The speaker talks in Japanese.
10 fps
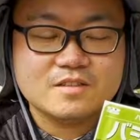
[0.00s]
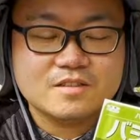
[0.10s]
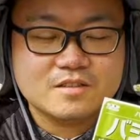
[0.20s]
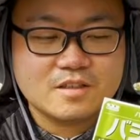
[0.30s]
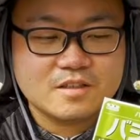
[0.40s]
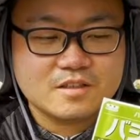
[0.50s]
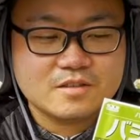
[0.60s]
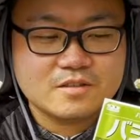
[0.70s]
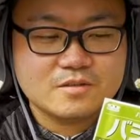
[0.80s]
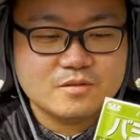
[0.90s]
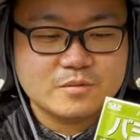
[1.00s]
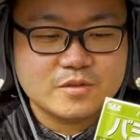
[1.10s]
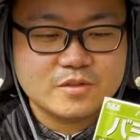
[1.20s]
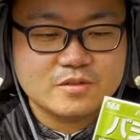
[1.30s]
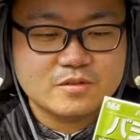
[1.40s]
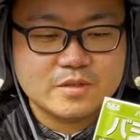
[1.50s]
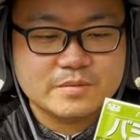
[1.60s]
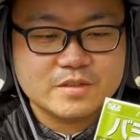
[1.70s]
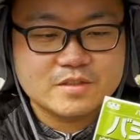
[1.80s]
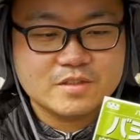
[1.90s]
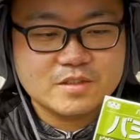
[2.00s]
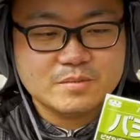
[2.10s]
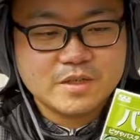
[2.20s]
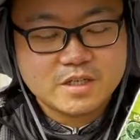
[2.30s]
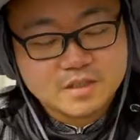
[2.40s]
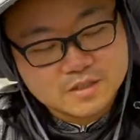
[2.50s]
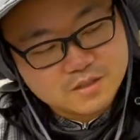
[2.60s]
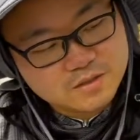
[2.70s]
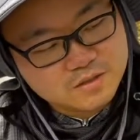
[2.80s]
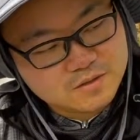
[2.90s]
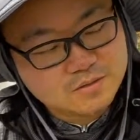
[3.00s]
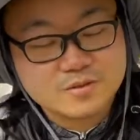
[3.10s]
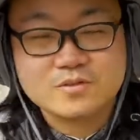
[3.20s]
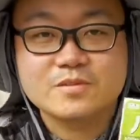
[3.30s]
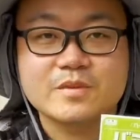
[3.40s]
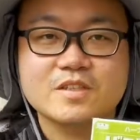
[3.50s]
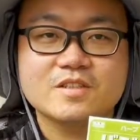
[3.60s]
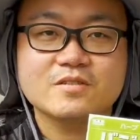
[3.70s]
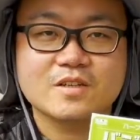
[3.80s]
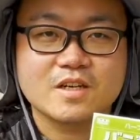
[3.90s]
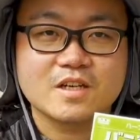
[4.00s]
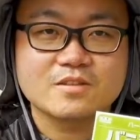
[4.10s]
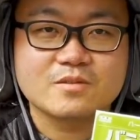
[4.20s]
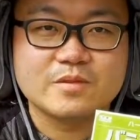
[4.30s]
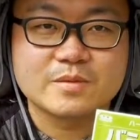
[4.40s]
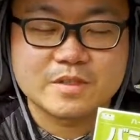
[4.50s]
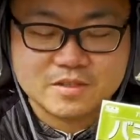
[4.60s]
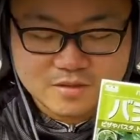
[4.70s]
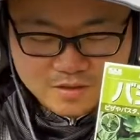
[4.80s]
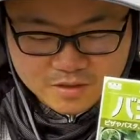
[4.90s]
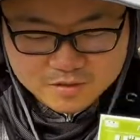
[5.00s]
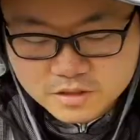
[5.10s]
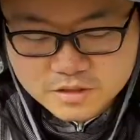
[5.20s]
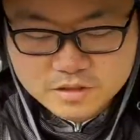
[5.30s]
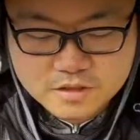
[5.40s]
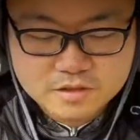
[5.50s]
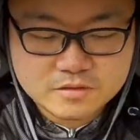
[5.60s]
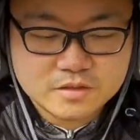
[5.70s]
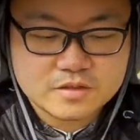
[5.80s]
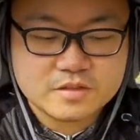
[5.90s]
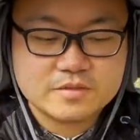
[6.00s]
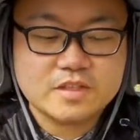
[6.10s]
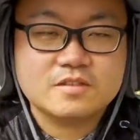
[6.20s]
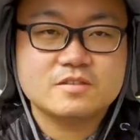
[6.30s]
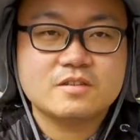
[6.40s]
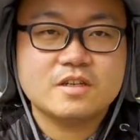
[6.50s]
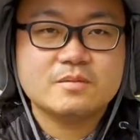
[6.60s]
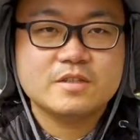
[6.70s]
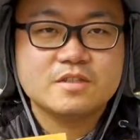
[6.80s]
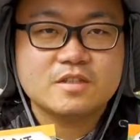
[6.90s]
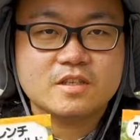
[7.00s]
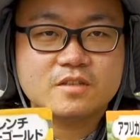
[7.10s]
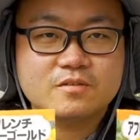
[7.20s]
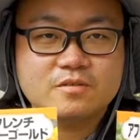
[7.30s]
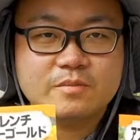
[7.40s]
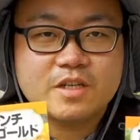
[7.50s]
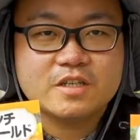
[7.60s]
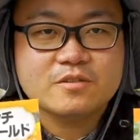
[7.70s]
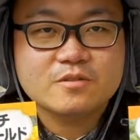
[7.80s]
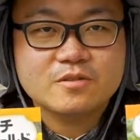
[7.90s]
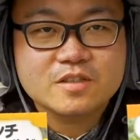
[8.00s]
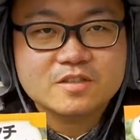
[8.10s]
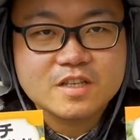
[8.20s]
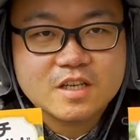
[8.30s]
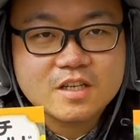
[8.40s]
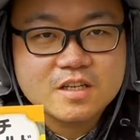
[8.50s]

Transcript: いただけるのもいいと思いますしまあおすすめできるかなと思いますあとですね2つありましてこのマリーゴールドですね、